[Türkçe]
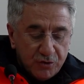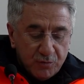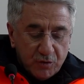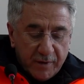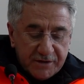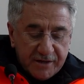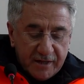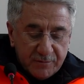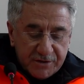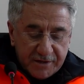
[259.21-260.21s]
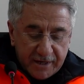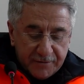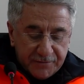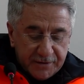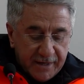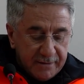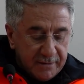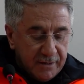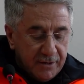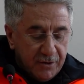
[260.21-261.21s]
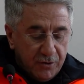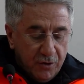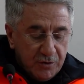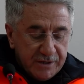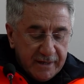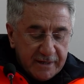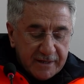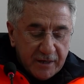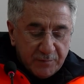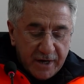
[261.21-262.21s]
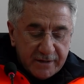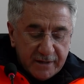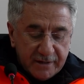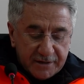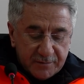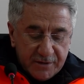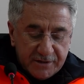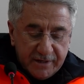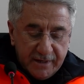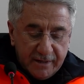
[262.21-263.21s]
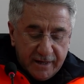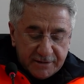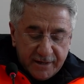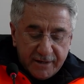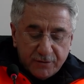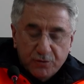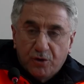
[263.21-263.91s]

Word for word: Cumhurbaşkanımız tarafından öncelikle bakanlarımız illerde